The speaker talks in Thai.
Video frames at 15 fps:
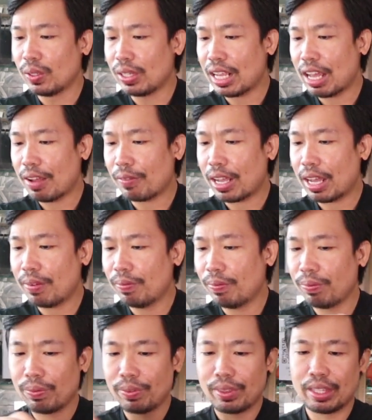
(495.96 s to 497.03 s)
สวยงามครับ
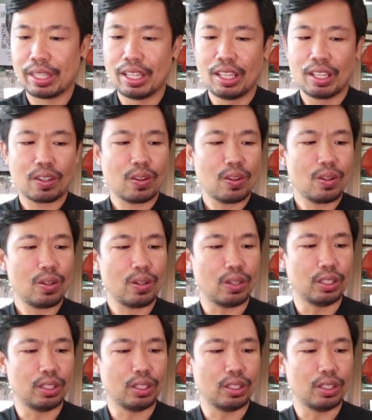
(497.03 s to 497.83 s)
ก็